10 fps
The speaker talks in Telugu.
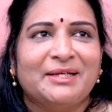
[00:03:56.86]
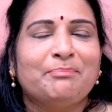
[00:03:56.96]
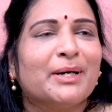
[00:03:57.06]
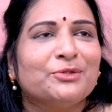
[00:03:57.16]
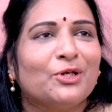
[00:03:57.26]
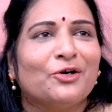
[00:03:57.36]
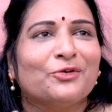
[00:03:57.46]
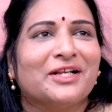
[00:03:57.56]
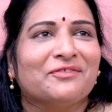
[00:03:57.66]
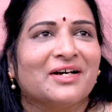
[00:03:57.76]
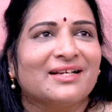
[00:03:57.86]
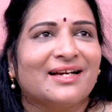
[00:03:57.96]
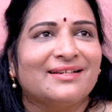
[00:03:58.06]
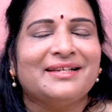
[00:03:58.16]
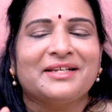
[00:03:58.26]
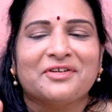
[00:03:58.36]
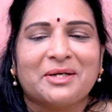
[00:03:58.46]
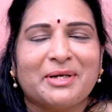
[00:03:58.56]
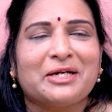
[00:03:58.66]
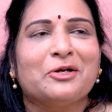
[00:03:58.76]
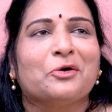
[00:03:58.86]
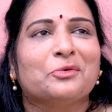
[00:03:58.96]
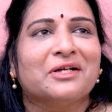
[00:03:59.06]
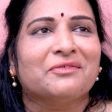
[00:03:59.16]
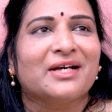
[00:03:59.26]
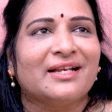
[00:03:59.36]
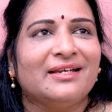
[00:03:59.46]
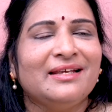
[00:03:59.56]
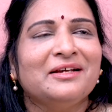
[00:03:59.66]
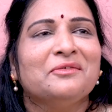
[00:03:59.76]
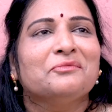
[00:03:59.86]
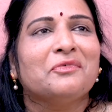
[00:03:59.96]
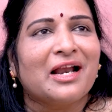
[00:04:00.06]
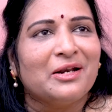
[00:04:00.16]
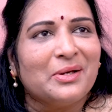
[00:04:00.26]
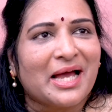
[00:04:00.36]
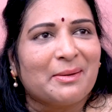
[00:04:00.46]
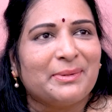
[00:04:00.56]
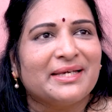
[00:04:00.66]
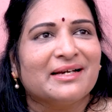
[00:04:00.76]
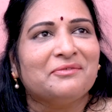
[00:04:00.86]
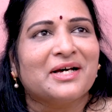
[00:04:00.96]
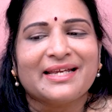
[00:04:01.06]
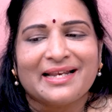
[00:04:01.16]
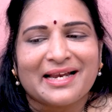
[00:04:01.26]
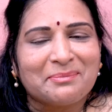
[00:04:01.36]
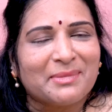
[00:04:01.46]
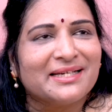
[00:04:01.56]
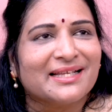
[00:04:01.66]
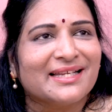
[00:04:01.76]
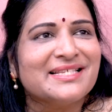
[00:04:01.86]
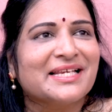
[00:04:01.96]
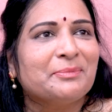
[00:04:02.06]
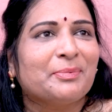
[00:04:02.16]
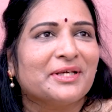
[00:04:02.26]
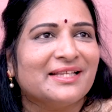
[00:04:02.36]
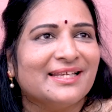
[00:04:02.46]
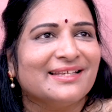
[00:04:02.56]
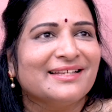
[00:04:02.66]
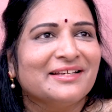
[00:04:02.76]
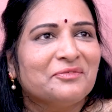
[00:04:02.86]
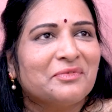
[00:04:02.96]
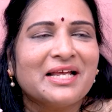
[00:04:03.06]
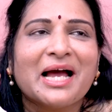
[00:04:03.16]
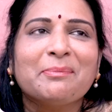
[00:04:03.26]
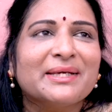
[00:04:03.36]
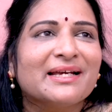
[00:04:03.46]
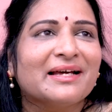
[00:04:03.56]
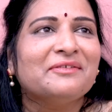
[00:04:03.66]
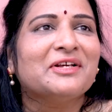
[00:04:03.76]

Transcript: ఇబ్బందులో ఉన్న వాళ్ళు కాదండి రివర్ బెడ్లో ఉన్న వాళ్ళని వాళ్ళు హ్యాపీగా వాళ్ళకి అలాట్మెంట్ అనేది జరిగిపోయింది వాళ్ళు హ్యాపీగానే